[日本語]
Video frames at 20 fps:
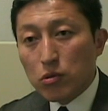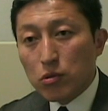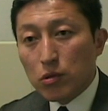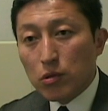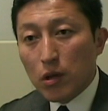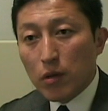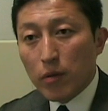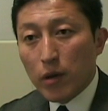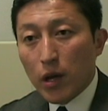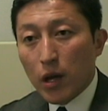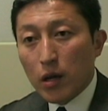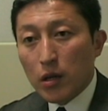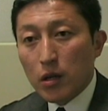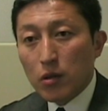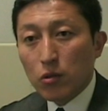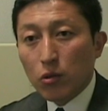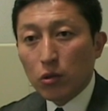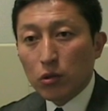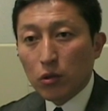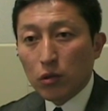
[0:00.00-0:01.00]
押しすればやれ
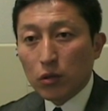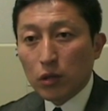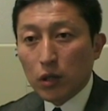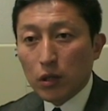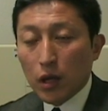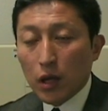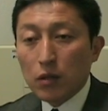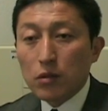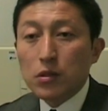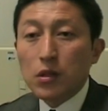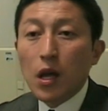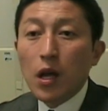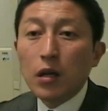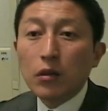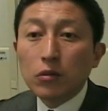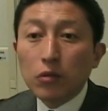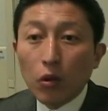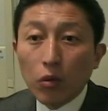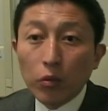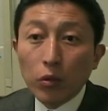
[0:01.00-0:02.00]
ることってたくさんあ
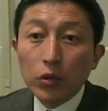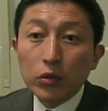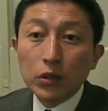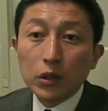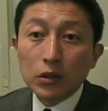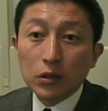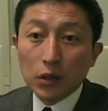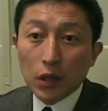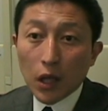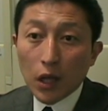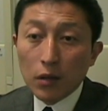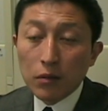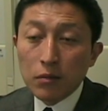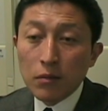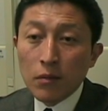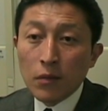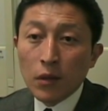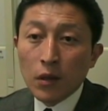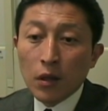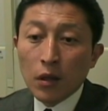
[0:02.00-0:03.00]
ると思うんですね
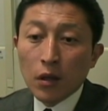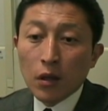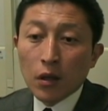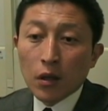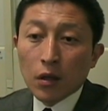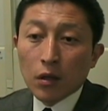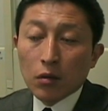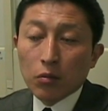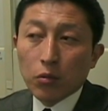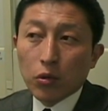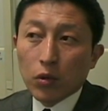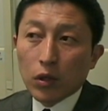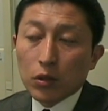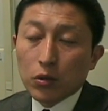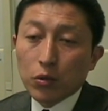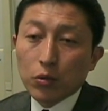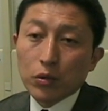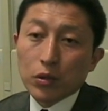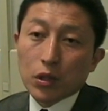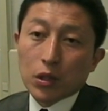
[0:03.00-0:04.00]
僕は
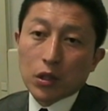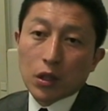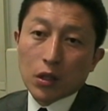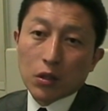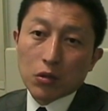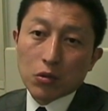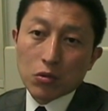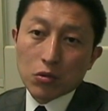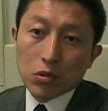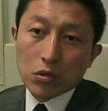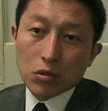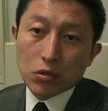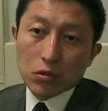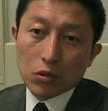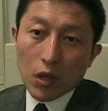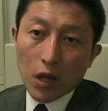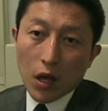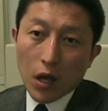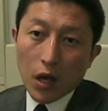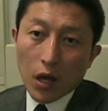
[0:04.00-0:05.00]
特に北九州
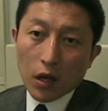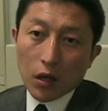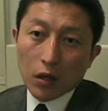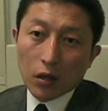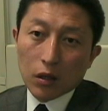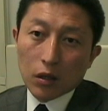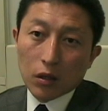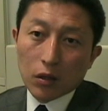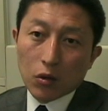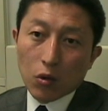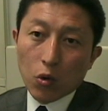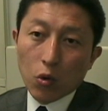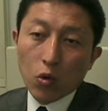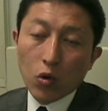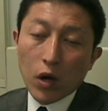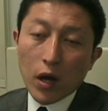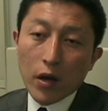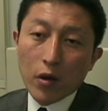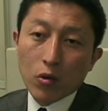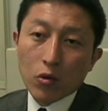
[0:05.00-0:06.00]
で公
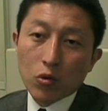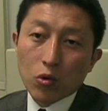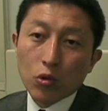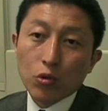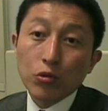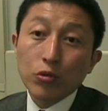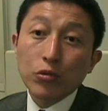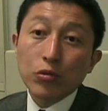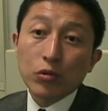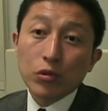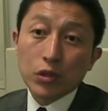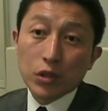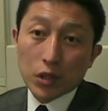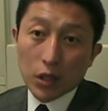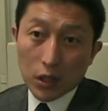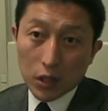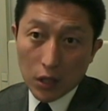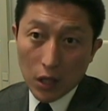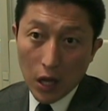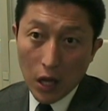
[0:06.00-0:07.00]
害を克服し
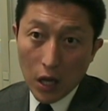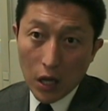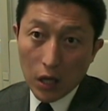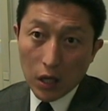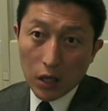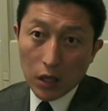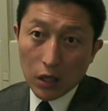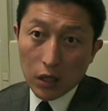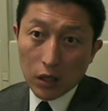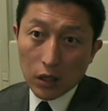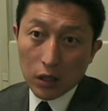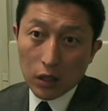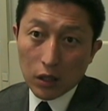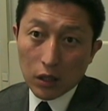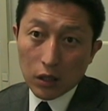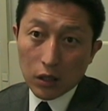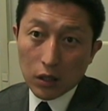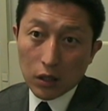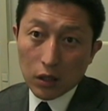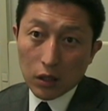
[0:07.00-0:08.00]
てきた
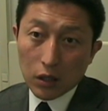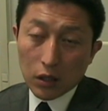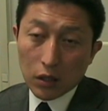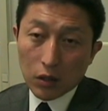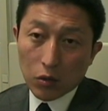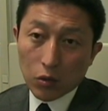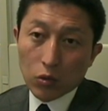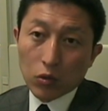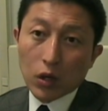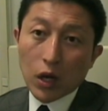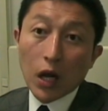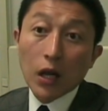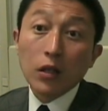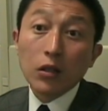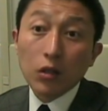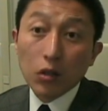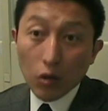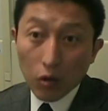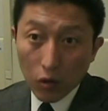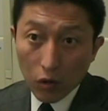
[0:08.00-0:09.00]
この
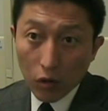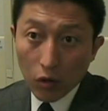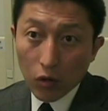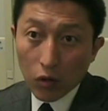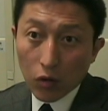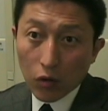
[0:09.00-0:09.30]
環境